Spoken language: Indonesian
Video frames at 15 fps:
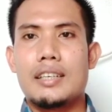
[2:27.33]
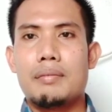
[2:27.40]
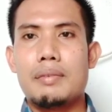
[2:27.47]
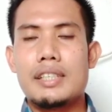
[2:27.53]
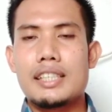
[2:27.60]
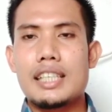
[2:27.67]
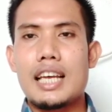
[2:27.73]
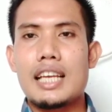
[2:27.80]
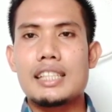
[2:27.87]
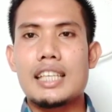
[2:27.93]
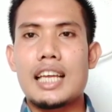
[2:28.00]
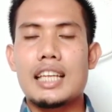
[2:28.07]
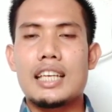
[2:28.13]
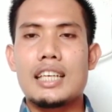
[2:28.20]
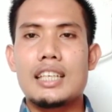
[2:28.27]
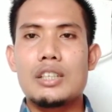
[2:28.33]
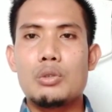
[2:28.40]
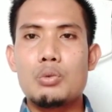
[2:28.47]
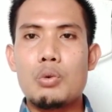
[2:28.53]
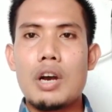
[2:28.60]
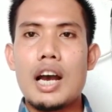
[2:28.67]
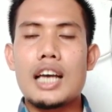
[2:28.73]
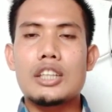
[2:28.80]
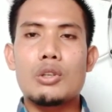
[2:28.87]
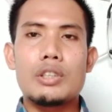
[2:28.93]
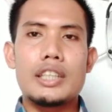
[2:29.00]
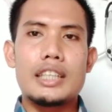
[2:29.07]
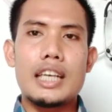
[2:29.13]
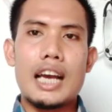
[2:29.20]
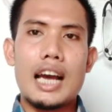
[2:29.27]
bisa dua atau
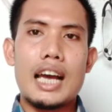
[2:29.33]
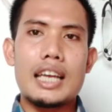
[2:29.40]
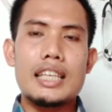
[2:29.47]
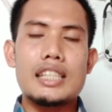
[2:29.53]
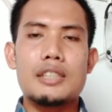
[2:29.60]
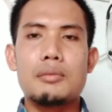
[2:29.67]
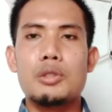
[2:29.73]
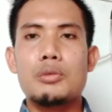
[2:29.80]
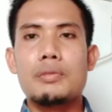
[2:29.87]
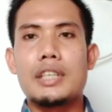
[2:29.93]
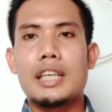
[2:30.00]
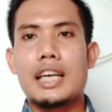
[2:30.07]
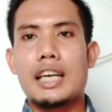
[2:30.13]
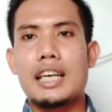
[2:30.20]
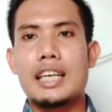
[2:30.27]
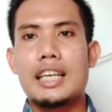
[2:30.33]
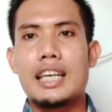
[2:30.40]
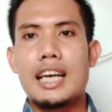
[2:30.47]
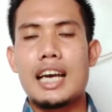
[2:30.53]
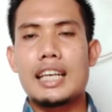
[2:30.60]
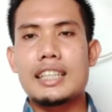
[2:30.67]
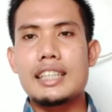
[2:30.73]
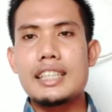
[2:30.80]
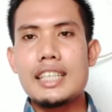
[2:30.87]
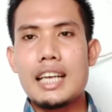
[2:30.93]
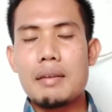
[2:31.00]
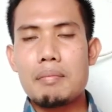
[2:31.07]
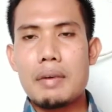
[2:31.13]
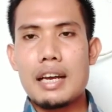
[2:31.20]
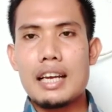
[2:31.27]
tiga hari sebelumnya.
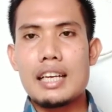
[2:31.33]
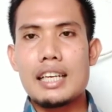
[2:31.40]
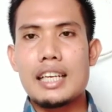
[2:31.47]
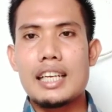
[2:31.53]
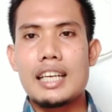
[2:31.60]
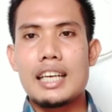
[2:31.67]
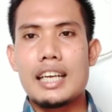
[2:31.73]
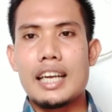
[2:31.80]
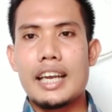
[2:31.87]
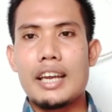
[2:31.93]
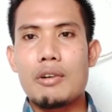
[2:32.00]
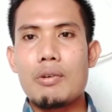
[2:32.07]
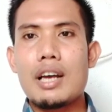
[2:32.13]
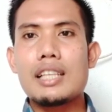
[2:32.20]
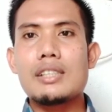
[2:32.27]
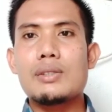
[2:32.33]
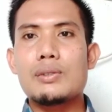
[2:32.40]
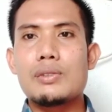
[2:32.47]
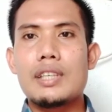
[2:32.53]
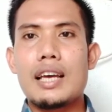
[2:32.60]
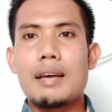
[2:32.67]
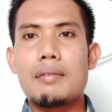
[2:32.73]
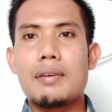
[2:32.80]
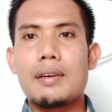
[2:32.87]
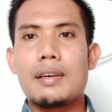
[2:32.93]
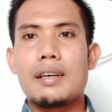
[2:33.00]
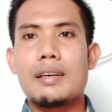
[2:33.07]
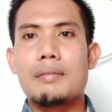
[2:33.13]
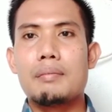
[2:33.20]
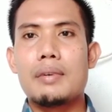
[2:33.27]
Artinya apa? Hewan sudah
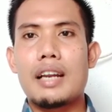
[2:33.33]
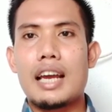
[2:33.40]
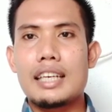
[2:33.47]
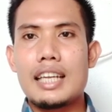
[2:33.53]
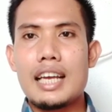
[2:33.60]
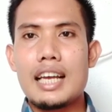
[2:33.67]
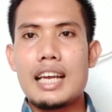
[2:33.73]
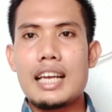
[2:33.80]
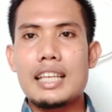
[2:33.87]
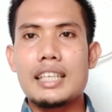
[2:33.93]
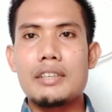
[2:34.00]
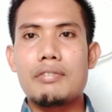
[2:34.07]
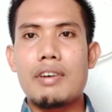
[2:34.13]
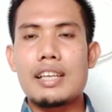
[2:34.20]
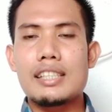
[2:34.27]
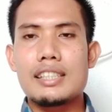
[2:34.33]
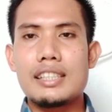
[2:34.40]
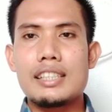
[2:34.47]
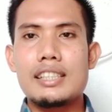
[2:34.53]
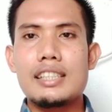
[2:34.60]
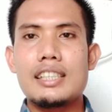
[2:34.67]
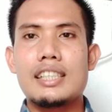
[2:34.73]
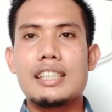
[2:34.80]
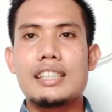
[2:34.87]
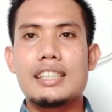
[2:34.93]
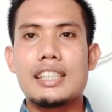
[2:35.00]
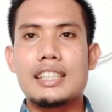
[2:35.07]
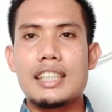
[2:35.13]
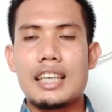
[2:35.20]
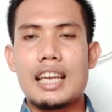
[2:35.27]
berada di fase
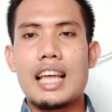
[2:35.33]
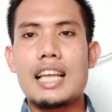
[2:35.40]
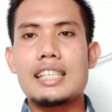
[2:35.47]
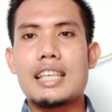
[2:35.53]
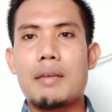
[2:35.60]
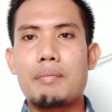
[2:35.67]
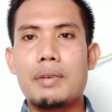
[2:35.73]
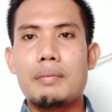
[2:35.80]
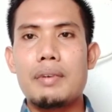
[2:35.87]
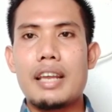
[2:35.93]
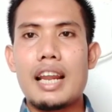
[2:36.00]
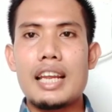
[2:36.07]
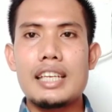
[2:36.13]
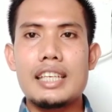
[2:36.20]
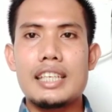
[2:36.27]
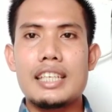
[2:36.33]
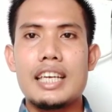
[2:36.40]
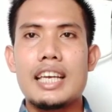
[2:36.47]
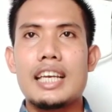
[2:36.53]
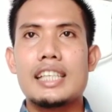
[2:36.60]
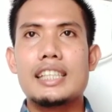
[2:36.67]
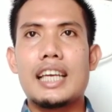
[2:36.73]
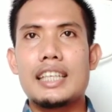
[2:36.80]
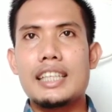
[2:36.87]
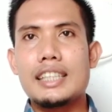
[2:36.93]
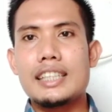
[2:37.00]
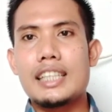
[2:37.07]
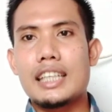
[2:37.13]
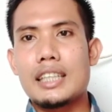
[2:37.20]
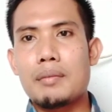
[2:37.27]
setelah sapi birahi, jadi
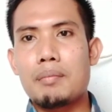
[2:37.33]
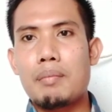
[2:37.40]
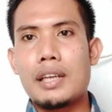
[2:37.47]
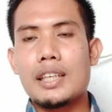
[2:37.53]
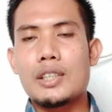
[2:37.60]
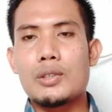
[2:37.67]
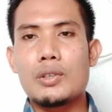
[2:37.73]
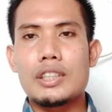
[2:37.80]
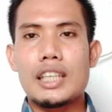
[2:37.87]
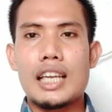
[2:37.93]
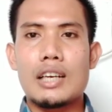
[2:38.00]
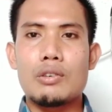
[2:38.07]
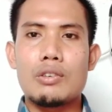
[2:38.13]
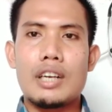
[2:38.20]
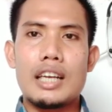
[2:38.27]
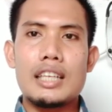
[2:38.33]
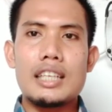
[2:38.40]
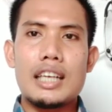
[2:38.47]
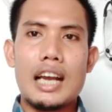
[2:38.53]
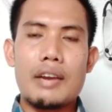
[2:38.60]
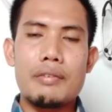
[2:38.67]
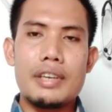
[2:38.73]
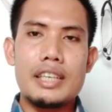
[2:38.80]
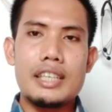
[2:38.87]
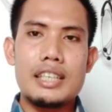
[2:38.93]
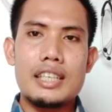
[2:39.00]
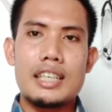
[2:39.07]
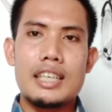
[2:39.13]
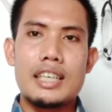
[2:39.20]
tidak tepat untuk kita lakukan kawin